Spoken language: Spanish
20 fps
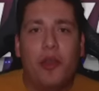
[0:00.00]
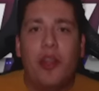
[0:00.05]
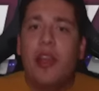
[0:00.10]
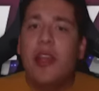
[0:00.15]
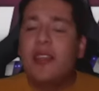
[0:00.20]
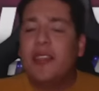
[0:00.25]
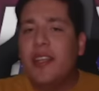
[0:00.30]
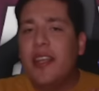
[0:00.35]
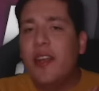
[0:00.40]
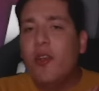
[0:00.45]

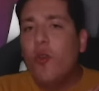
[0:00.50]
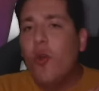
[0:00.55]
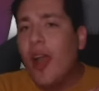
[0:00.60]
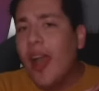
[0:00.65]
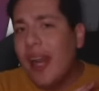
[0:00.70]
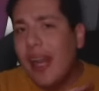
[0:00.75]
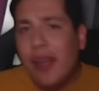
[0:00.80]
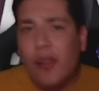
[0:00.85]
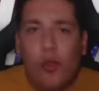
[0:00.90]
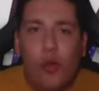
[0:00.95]
sin lugar
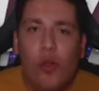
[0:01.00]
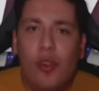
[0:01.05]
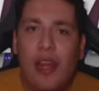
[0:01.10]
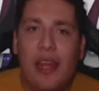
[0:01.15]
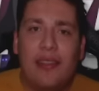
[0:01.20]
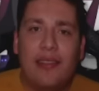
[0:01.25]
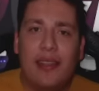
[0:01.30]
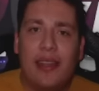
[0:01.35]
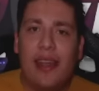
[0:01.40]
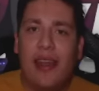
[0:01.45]
a dudas
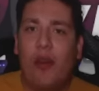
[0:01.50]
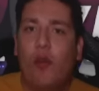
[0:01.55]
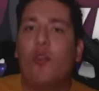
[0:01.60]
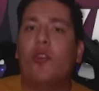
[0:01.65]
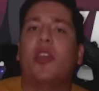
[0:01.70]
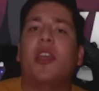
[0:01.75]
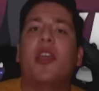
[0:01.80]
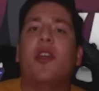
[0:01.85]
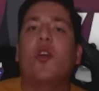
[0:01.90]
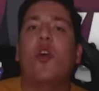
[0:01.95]
le da un
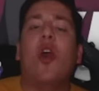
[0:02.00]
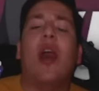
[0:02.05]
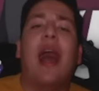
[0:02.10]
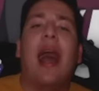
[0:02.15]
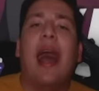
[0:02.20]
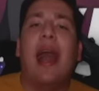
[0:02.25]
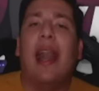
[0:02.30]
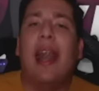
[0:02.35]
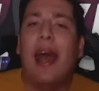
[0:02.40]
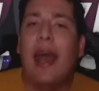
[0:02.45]
giro a
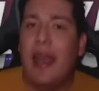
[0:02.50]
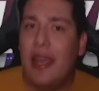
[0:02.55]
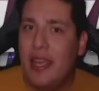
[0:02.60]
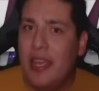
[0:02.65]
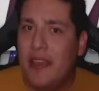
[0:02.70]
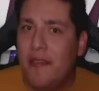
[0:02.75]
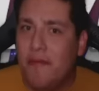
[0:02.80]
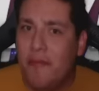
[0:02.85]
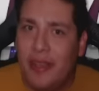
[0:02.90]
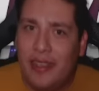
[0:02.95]
la
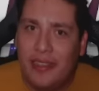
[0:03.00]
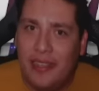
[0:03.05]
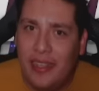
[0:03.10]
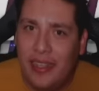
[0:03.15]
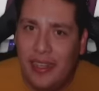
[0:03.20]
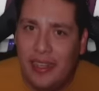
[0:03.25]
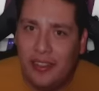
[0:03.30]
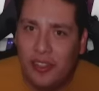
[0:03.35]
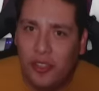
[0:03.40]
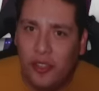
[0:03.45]

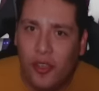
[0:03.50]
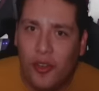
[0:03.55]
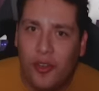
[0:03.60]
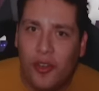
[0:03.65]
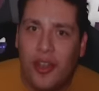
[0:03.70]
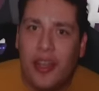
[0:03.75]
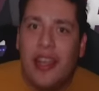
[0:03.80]
investigación,